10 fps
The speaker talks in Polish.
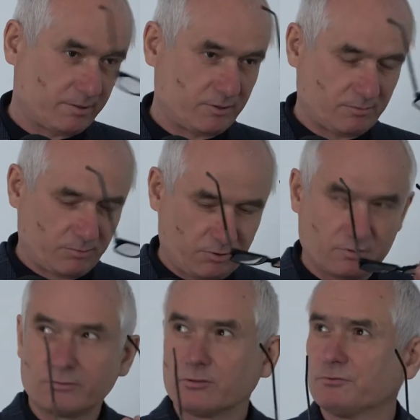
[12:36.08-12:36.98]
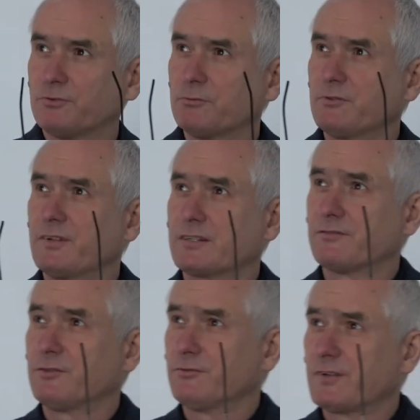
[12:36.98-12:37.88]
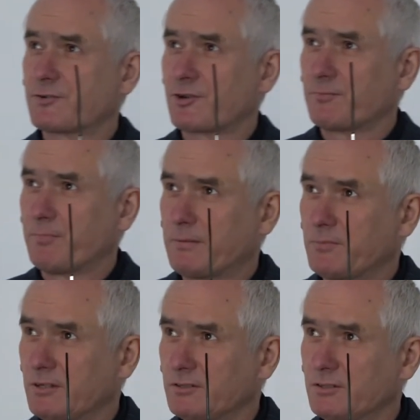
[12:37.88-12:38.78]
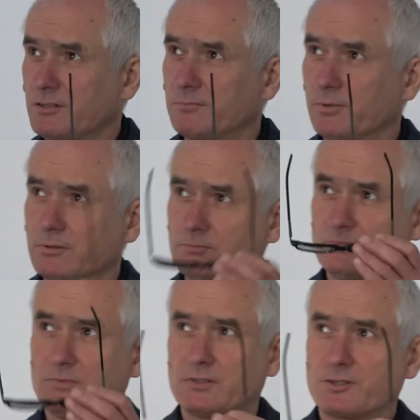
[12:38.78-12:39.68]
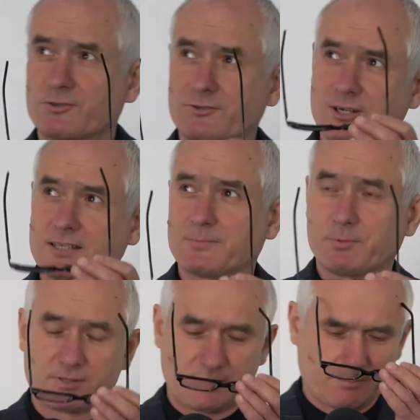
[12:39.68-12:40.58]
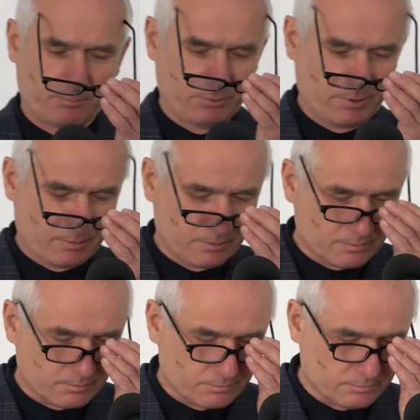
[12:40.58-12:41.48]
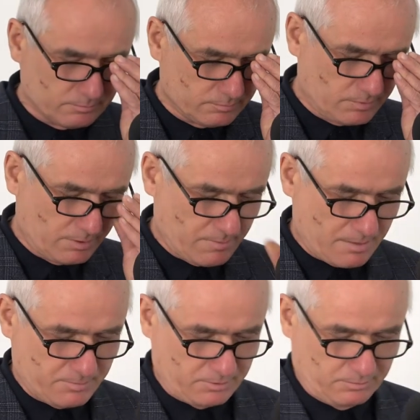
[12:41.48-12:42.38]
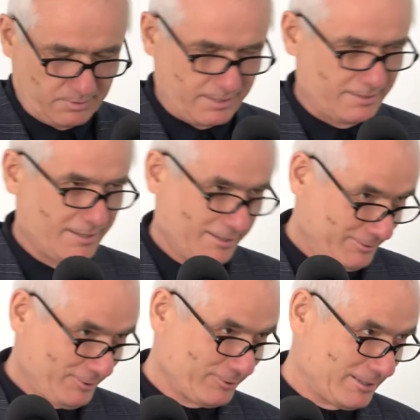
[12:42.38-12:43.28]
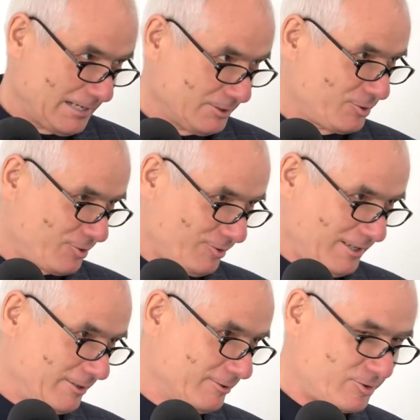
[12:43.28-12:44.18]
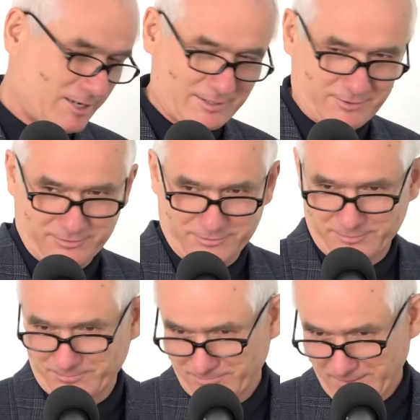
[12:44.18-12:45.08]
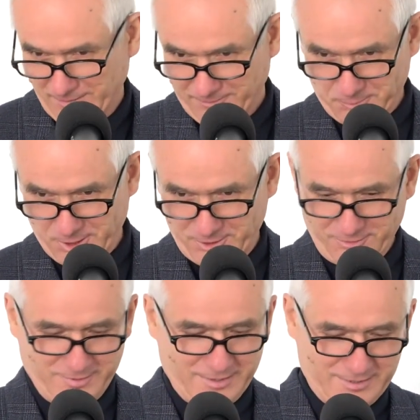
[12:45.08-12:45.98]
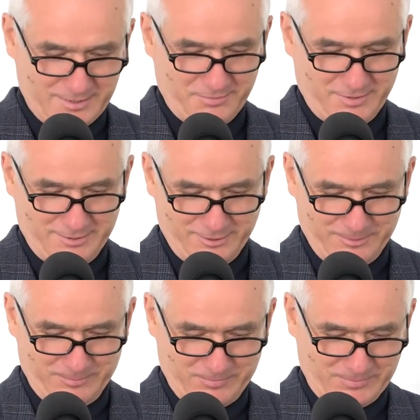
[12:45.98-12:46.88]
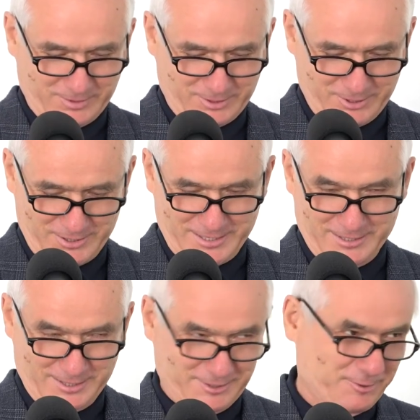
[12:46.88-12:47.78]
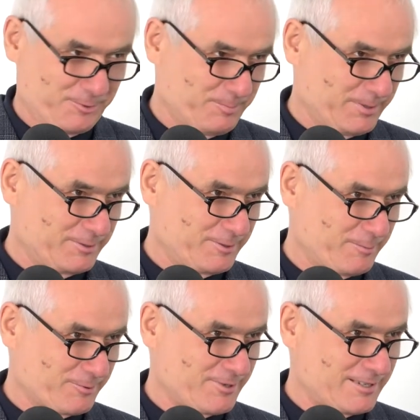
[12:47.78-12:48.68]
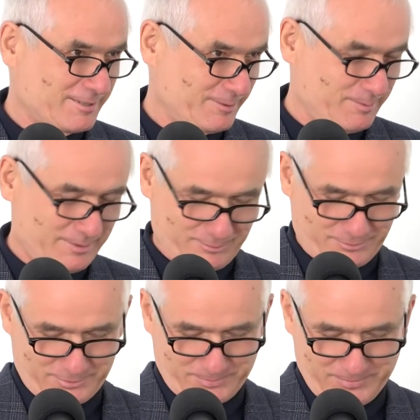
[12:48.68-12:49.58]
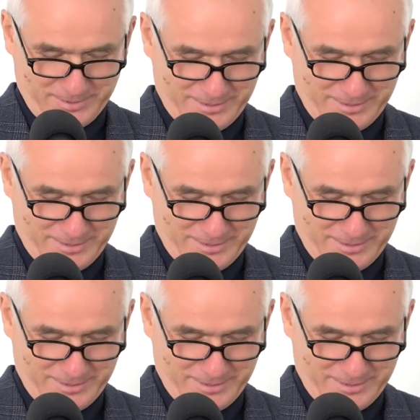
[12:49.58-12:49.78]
będziemy się tu odwoływać do Waszej pamięci, bo też czas postępuje, nie mamy tutaj nieograniczonego czasu w w przeciwieństwie do kolejnej grupy, gdzie można sobie już